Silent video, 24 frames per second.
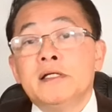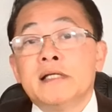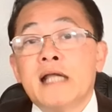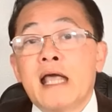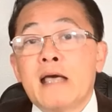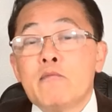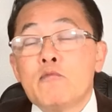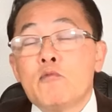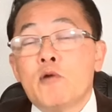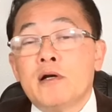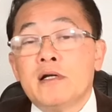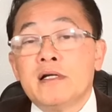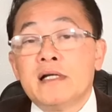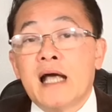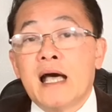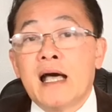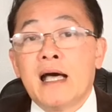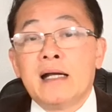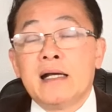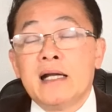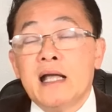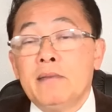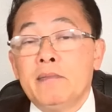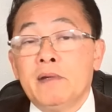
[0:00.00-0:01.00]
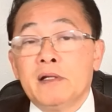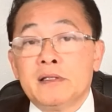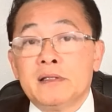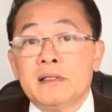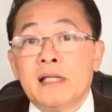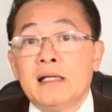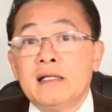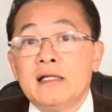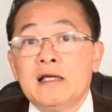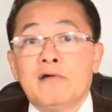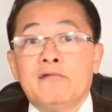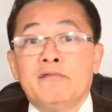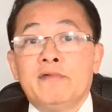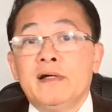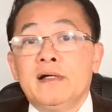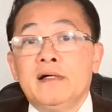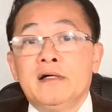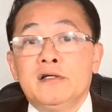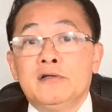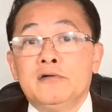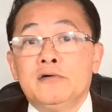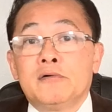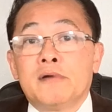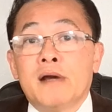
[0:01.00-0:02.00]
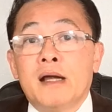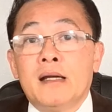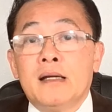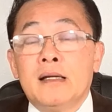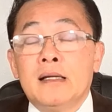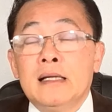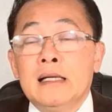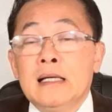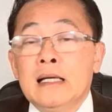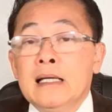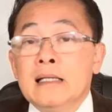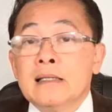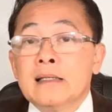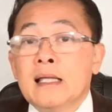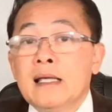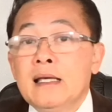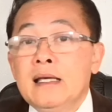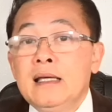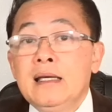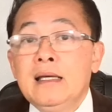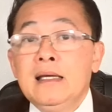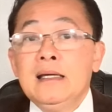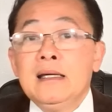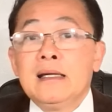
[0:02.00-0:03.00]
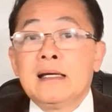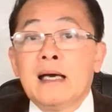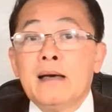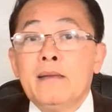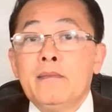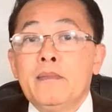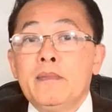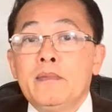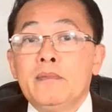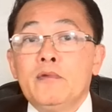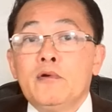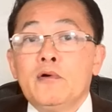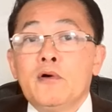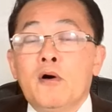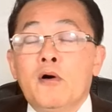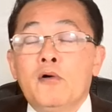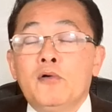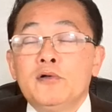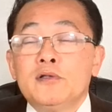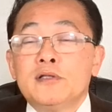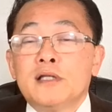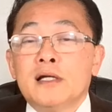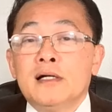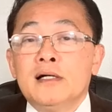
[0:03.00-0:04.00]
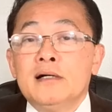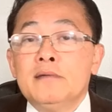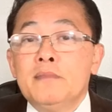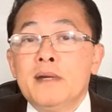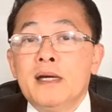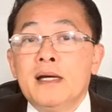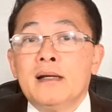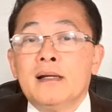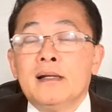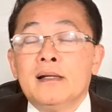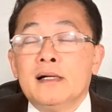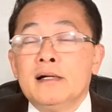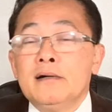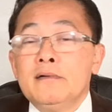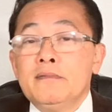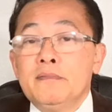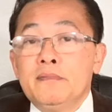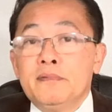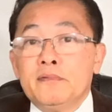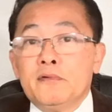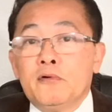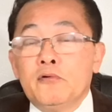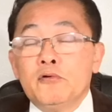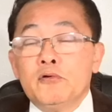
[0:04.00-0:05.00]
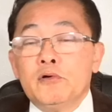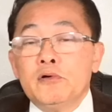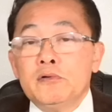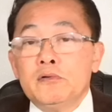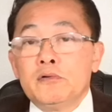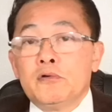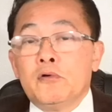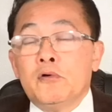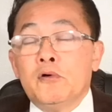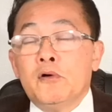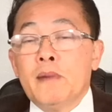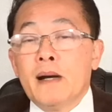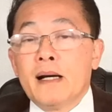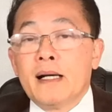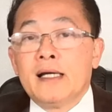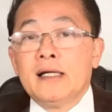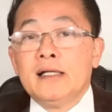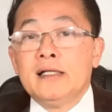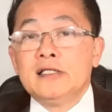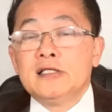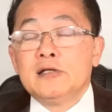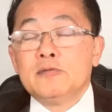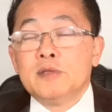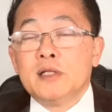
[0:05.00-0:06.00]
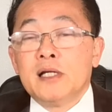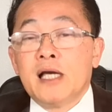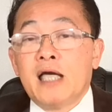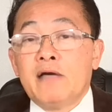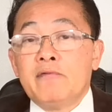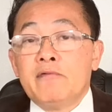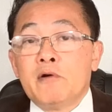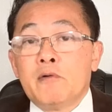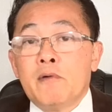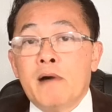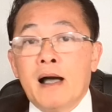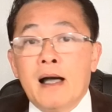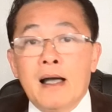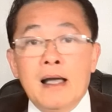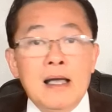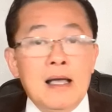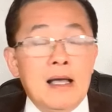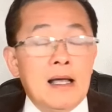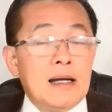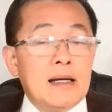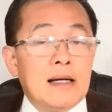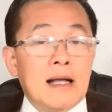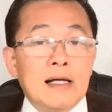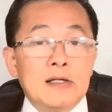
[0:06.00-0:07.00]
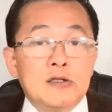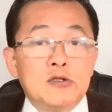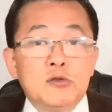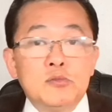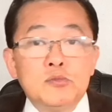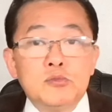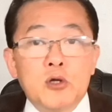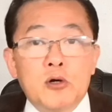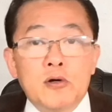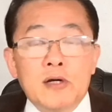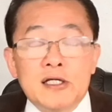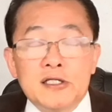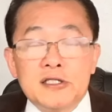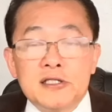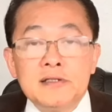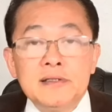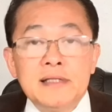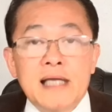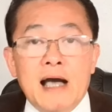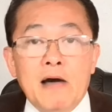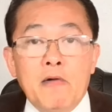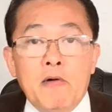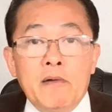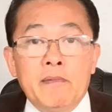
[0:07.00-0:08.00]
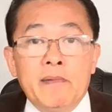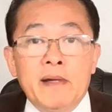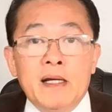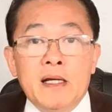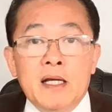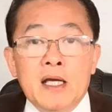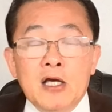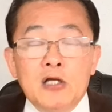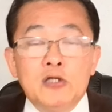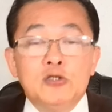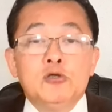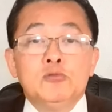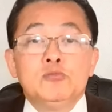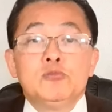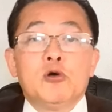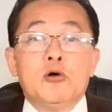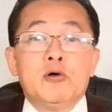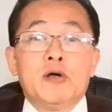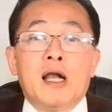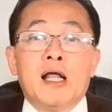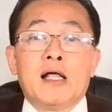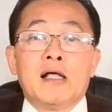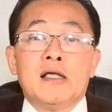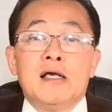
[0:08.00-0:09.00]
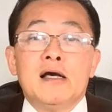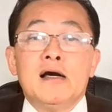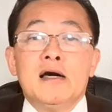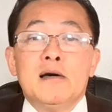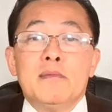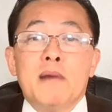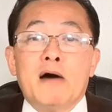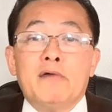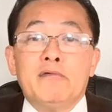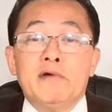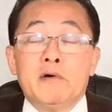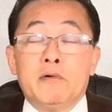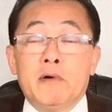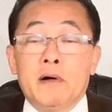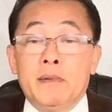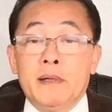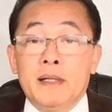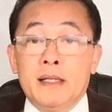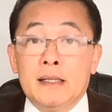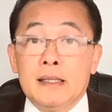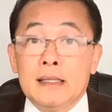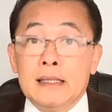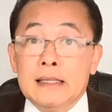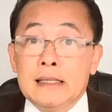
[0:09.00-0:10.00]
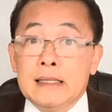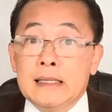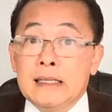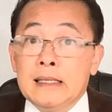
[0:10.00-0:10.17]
bây giờ đem quân ra để mà đánh nhau với người Ukraine thì cái ngôn từ miệng lưỡi của, của Bắc Kinh trong những ngày vừa qua là chúng tôi là sứ giả hòa bình chúng tôi là những người bảo vệ hòa bình